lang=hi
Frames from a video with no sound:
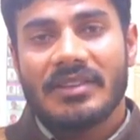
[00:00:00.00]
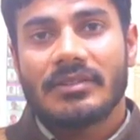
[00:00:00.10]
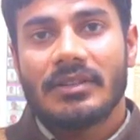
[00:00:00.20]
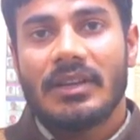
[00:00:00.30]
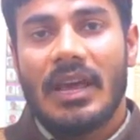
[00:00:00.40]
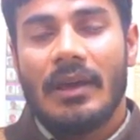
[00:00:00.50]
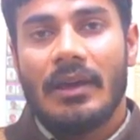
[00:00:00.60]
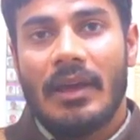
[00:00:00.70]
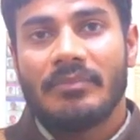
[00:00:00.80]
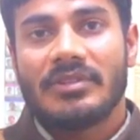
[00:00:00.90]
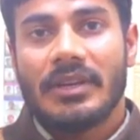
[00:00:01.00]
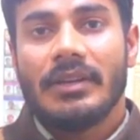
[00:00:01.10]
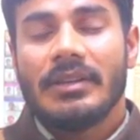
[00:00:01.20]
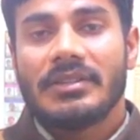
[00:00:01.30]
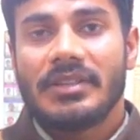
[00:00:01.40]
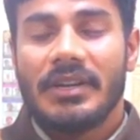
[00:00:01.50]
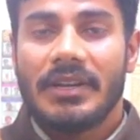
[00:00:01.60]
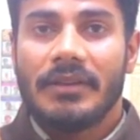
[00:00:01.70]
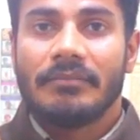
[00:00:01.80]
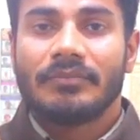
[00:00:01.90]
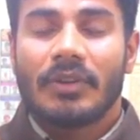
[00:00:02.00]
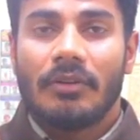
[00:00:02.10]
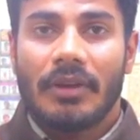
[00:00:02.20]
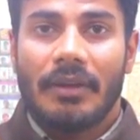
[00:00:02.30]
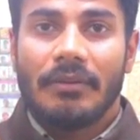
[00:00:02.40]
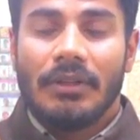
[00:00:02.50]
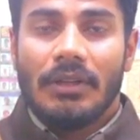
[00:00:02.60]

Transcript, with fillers: एस एम सी ए सी टी ओके